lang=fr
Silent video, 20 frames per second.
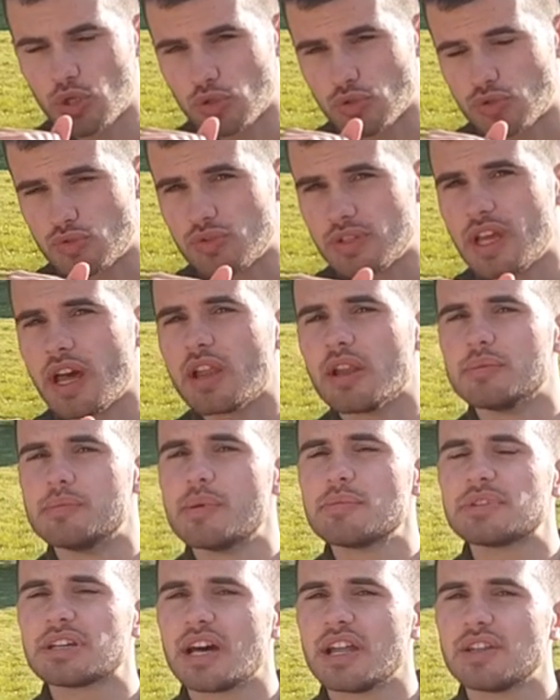Que tu gardes le
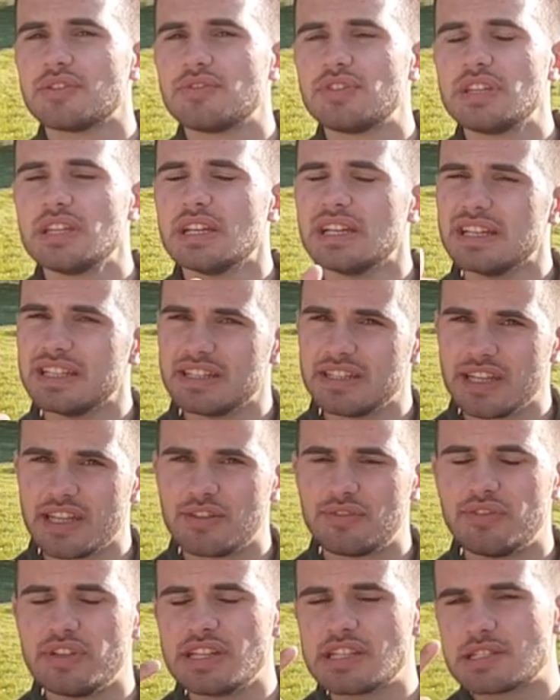même train de vie,
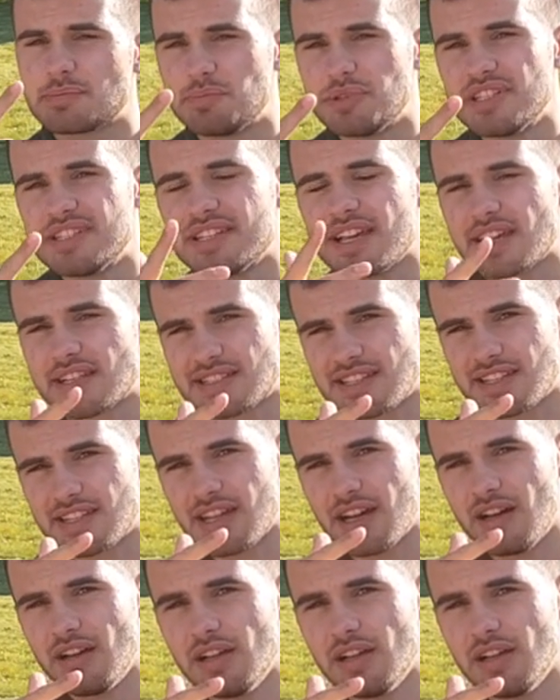Netflix, pizza, etc.